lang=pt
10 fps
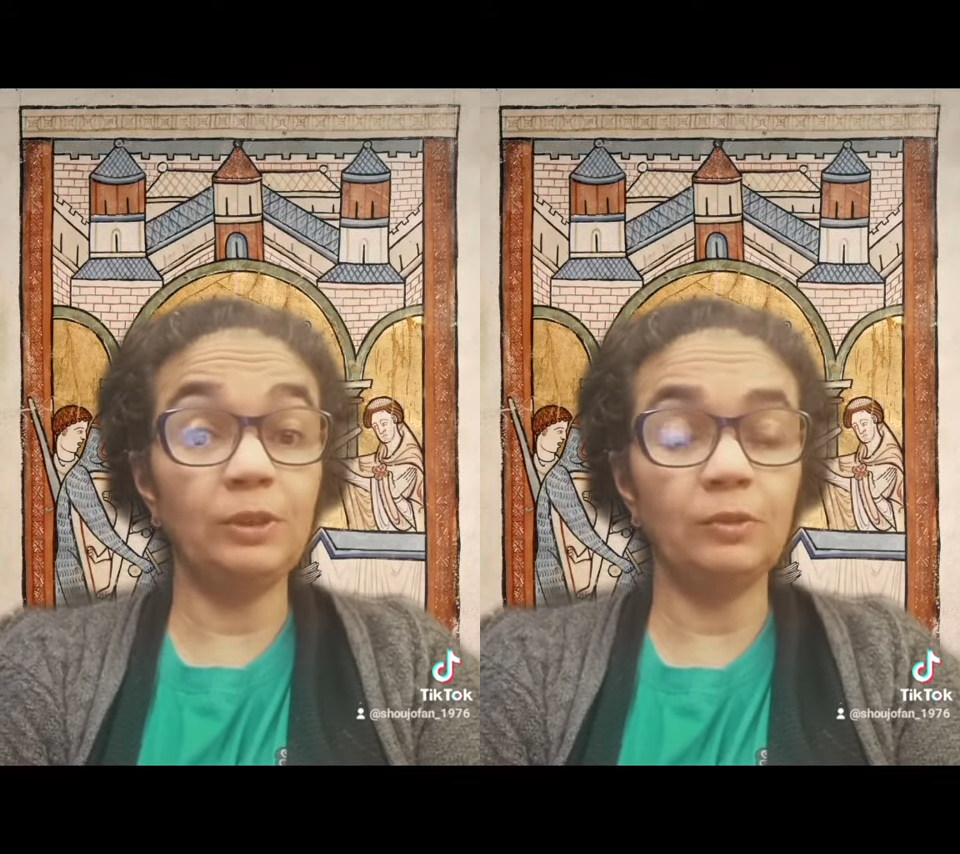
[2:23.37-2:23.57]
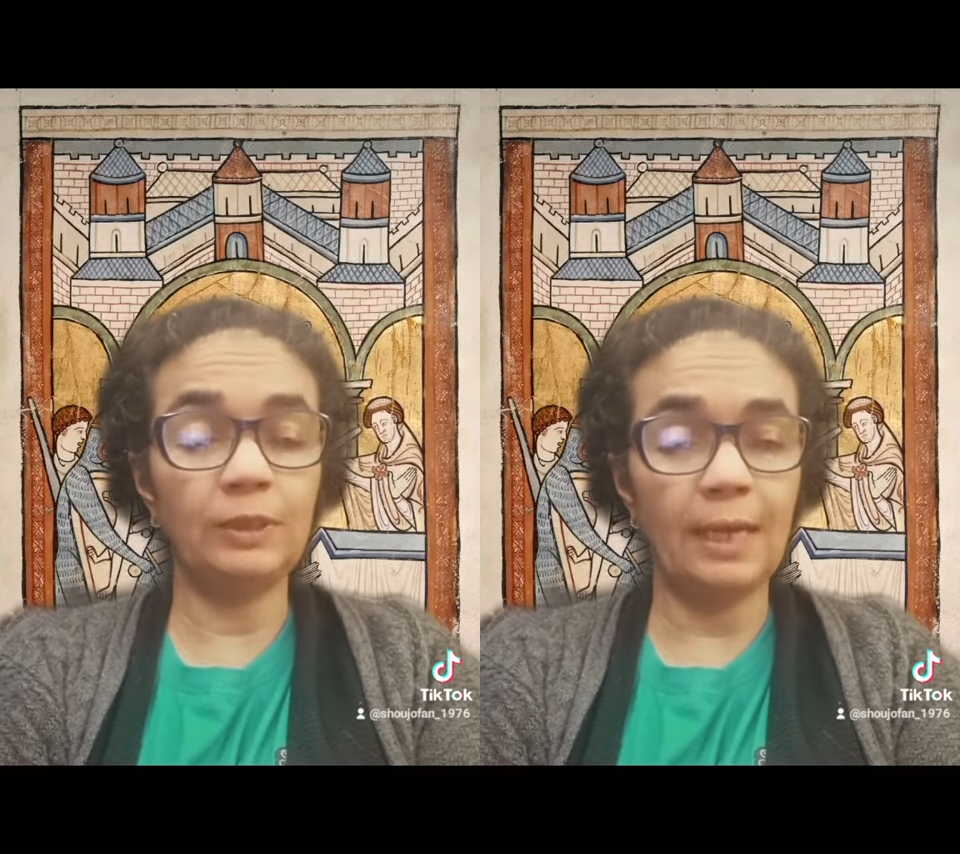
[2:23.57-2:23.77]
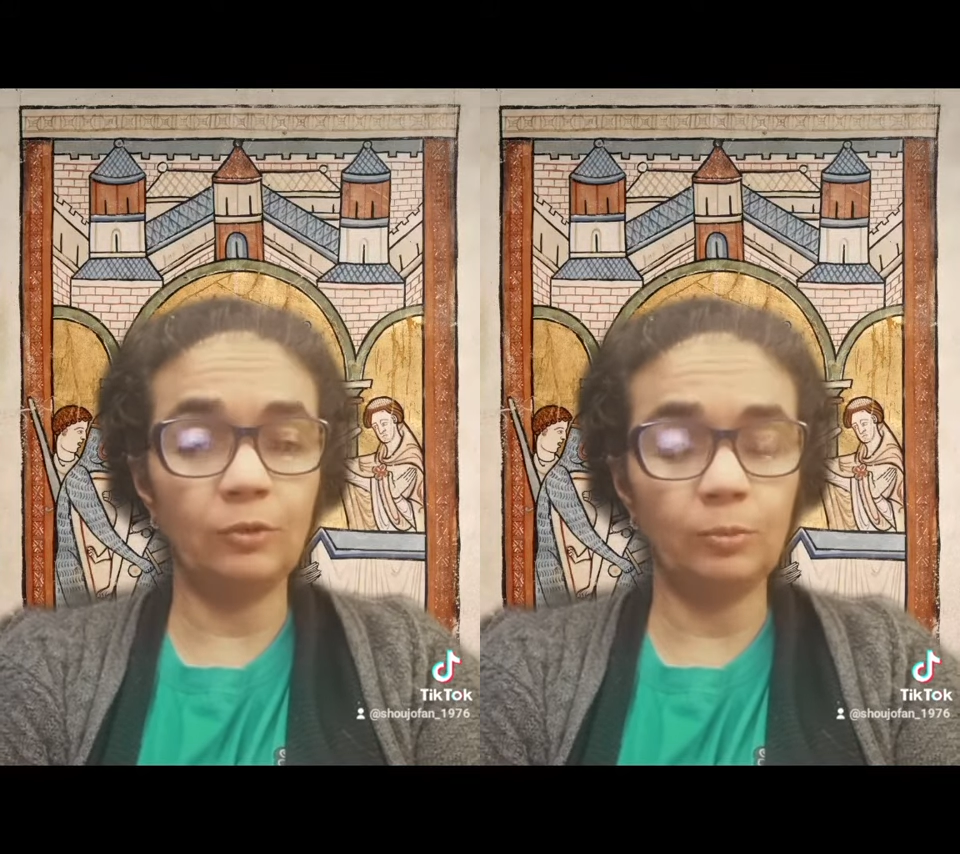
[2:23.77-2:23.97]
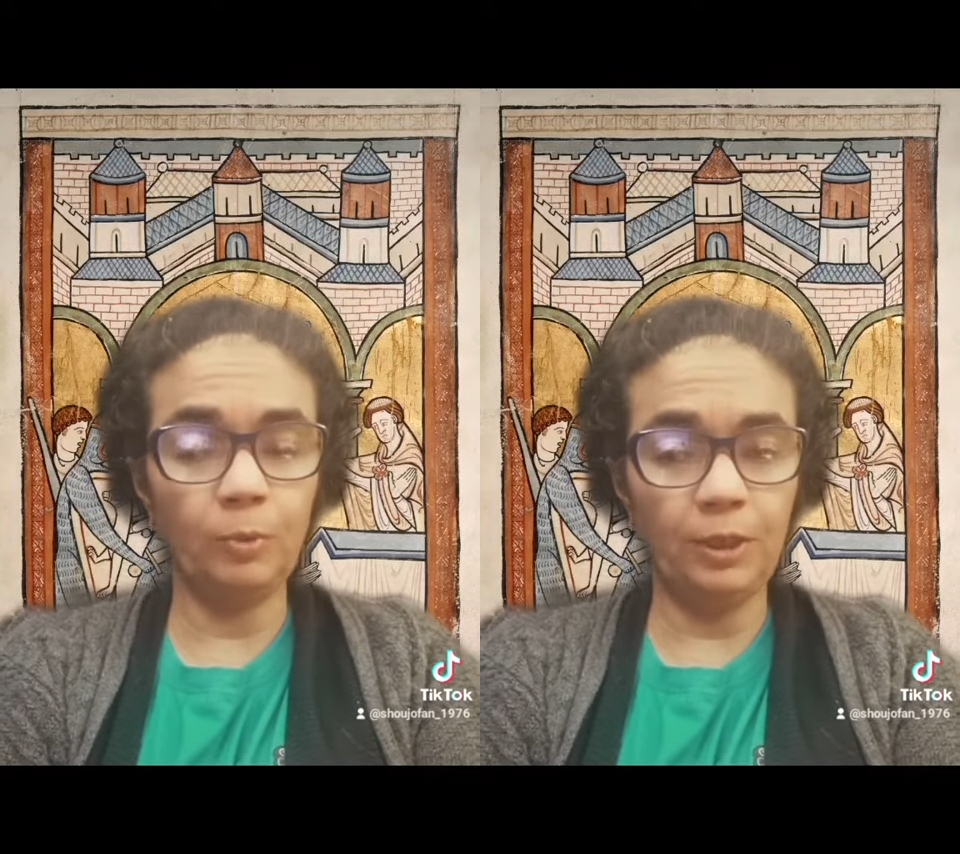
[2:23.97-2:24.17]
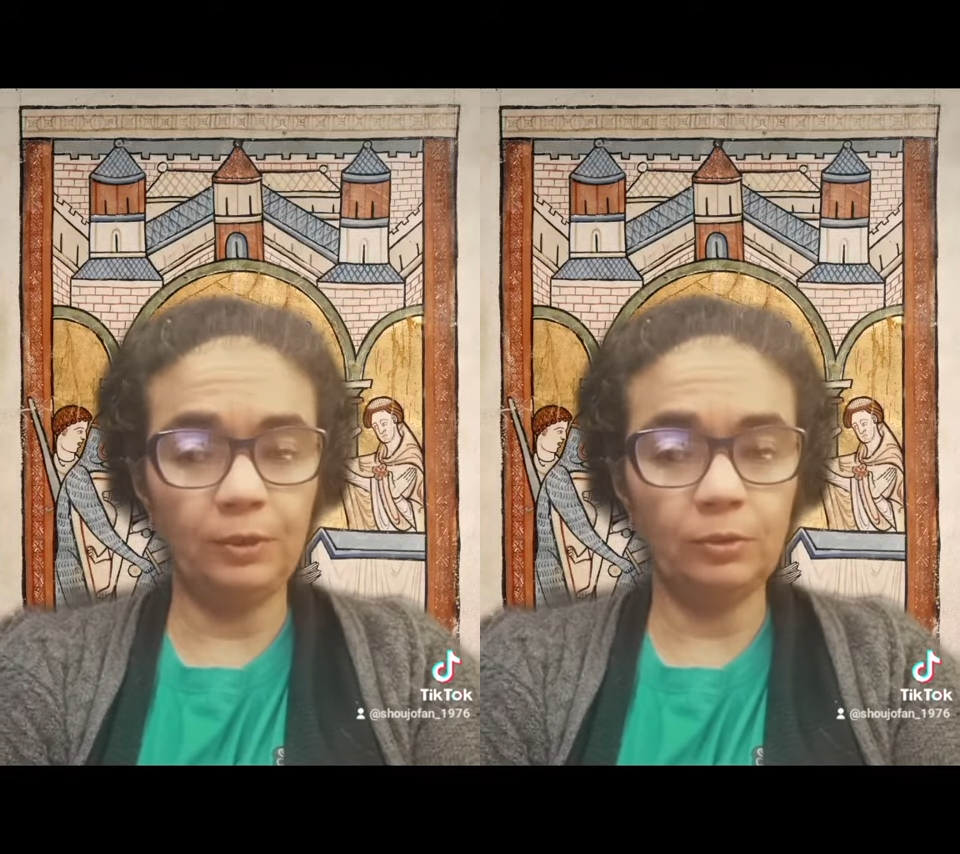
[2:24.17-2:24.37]
seus atos
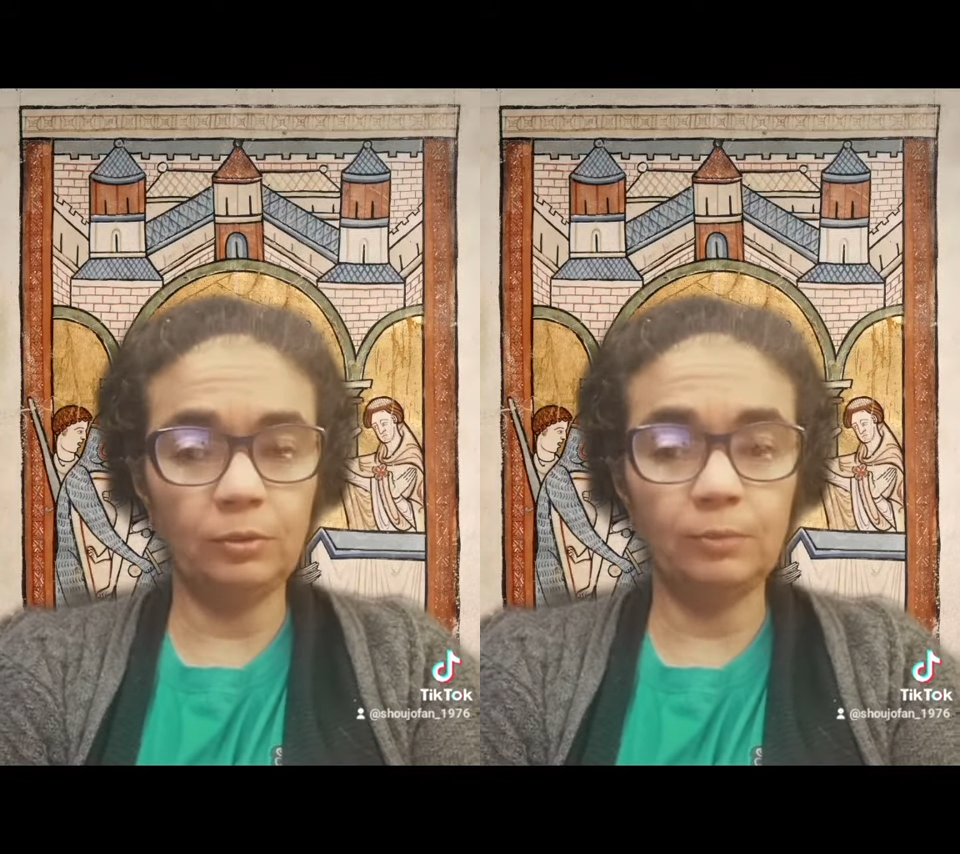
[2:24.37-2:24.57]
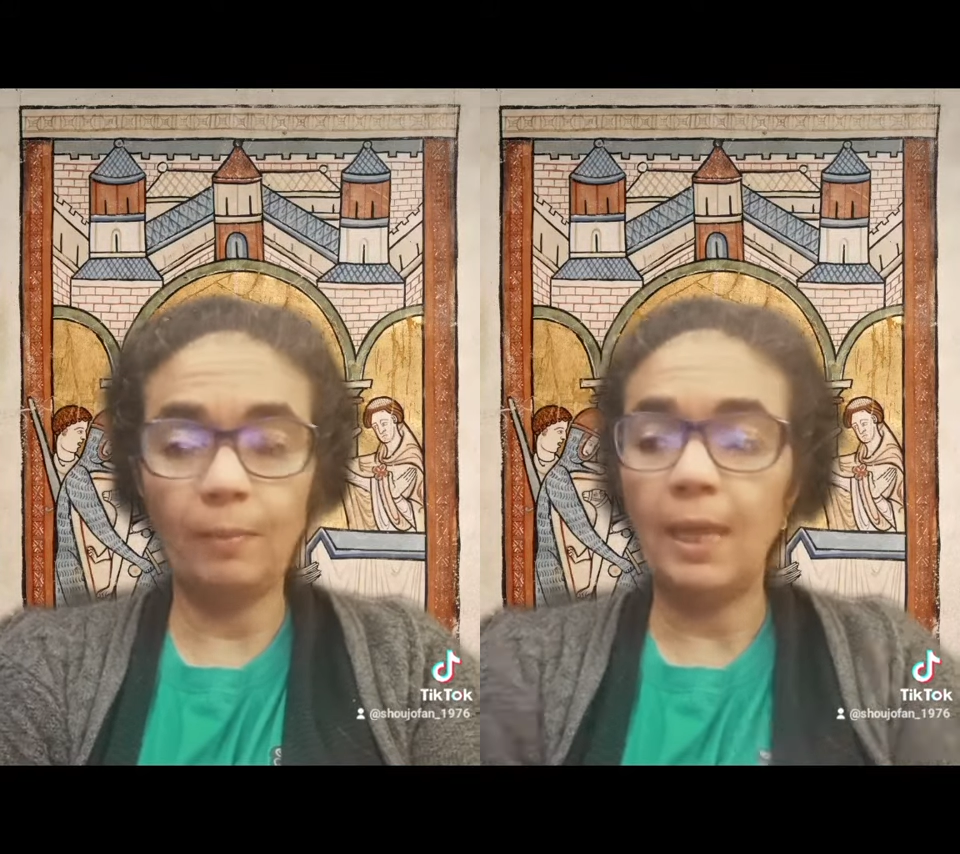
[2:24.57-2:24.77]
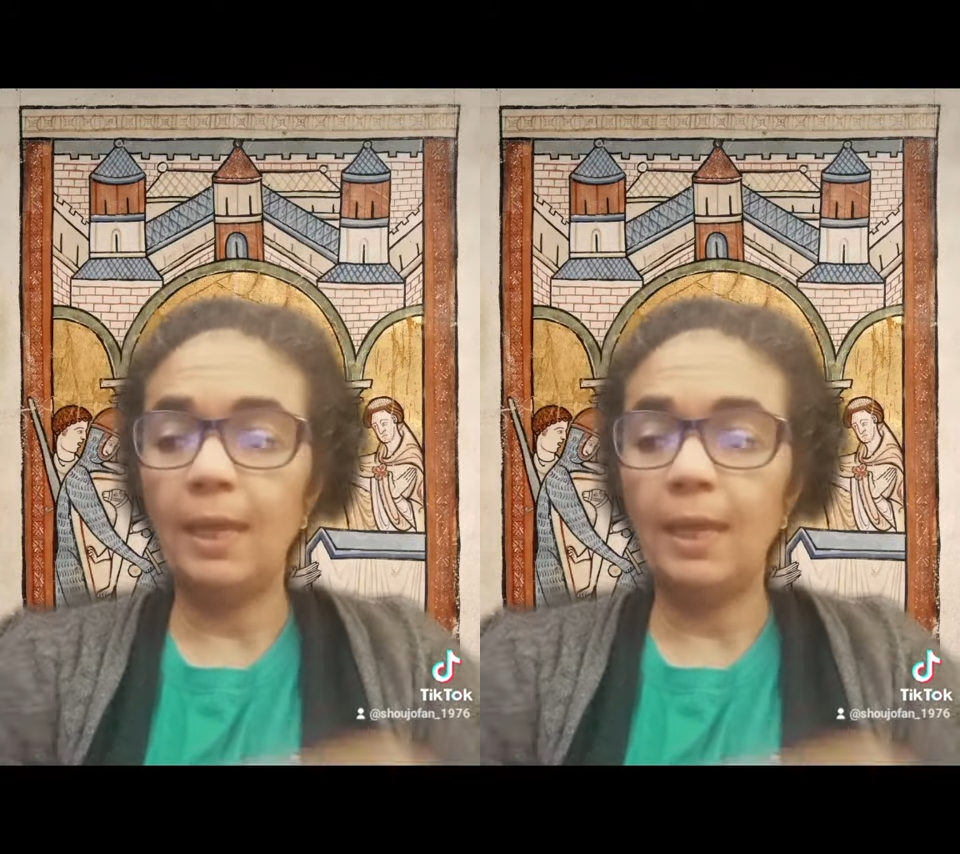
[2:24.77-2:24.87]
políticos.